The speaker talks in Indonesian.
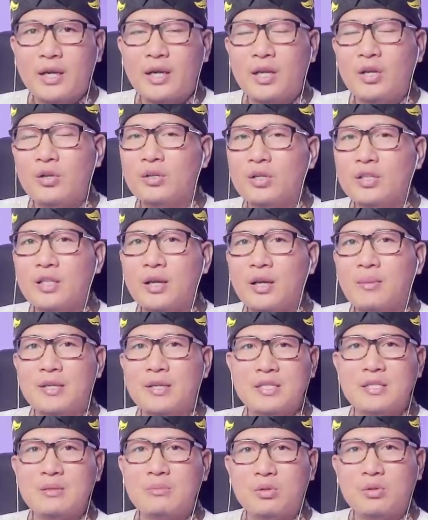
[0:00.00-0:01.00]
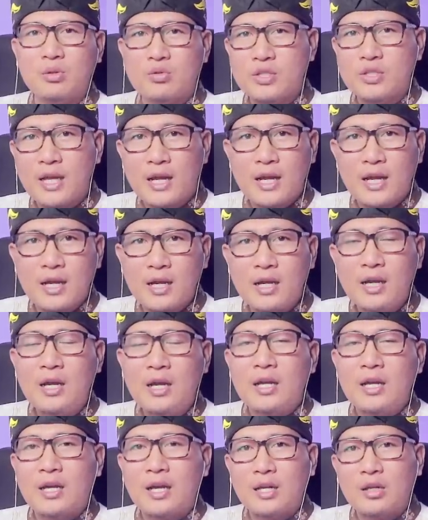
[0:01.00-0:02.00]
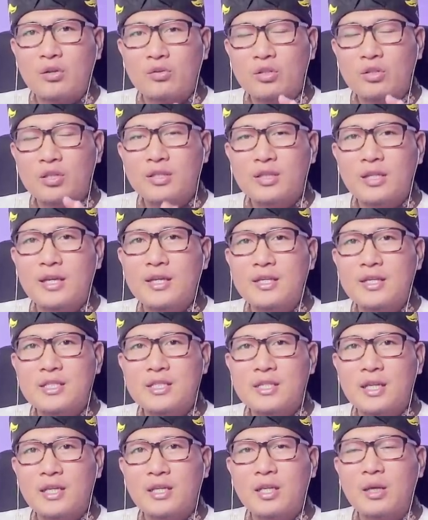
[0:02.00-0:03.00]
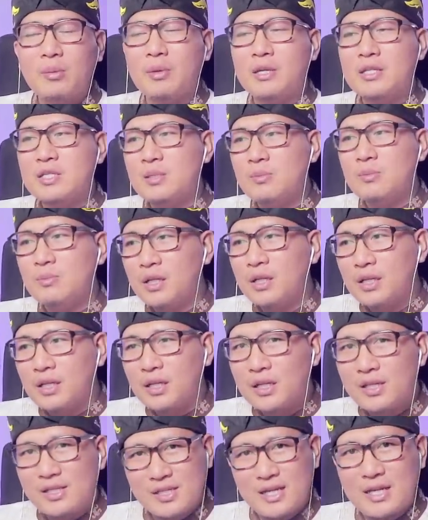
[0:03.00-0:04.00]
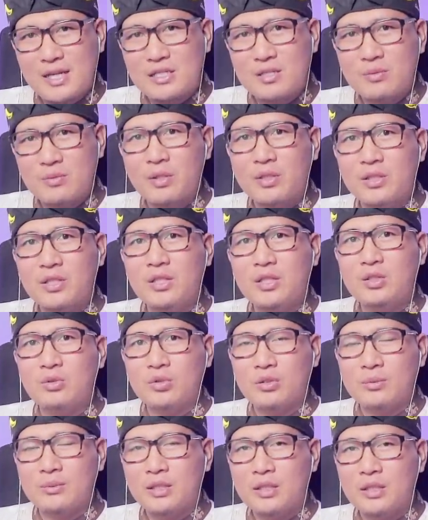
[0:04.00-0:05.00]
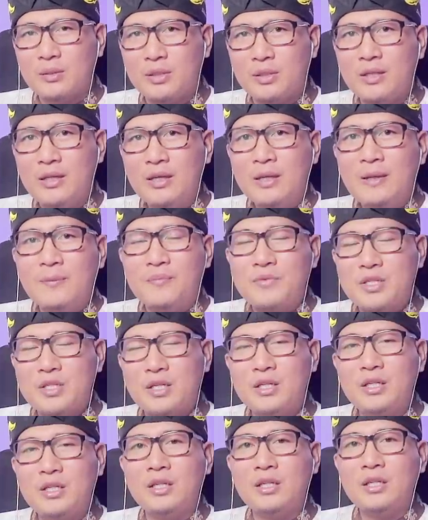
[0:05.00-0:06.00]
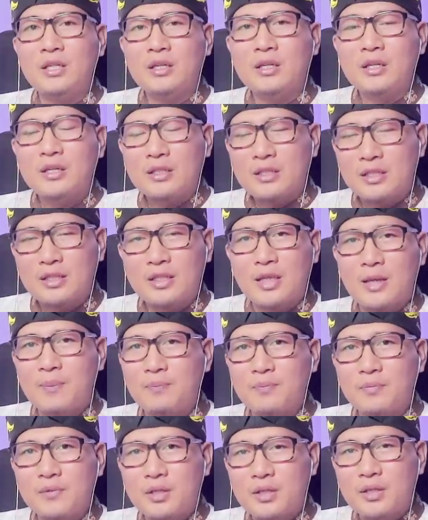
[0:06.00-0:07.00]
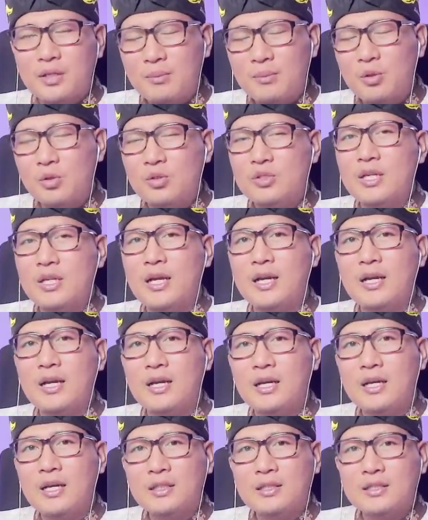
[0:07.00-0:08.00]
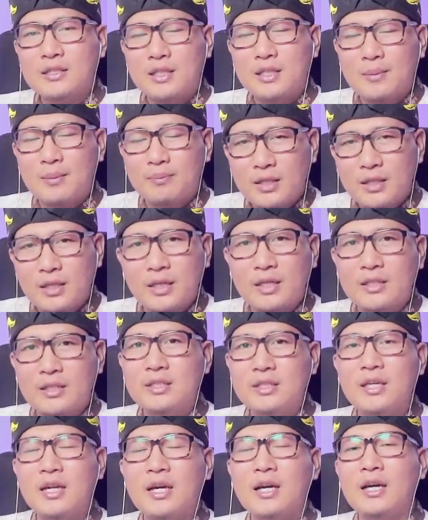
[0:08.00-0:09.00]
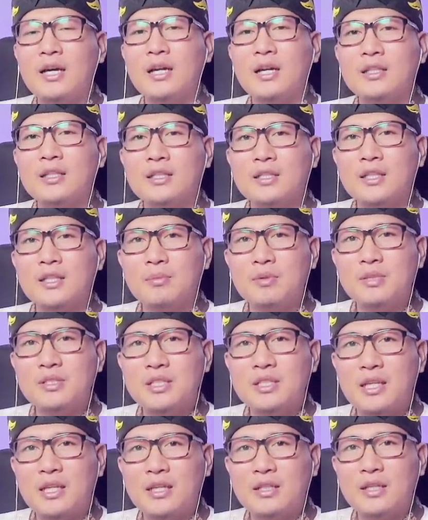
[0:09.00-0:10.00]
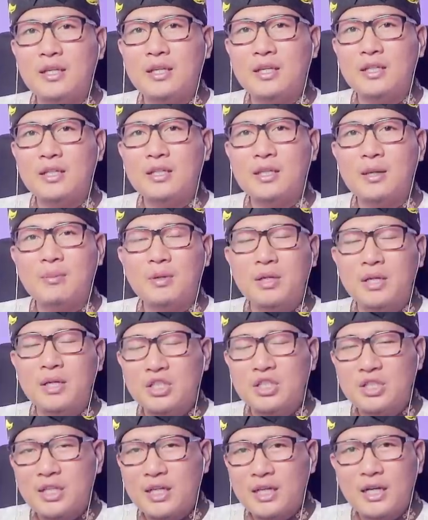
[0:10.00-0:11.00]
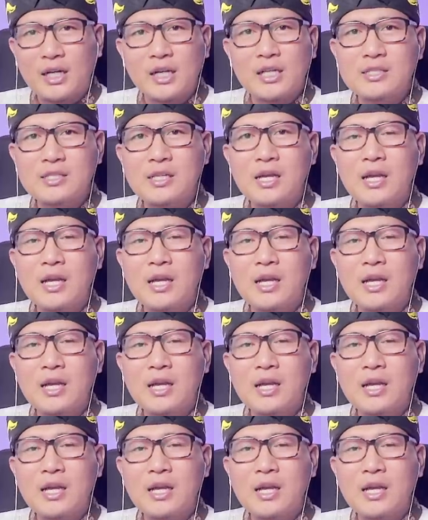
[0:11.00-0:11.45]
kalau kita masih berusaha, kalau kita istilahnya masih bekerja seperti itu teman-teman. Jadi tetap berusaha, tetap ikhtiar, tetap istilahnya kita bekerja keras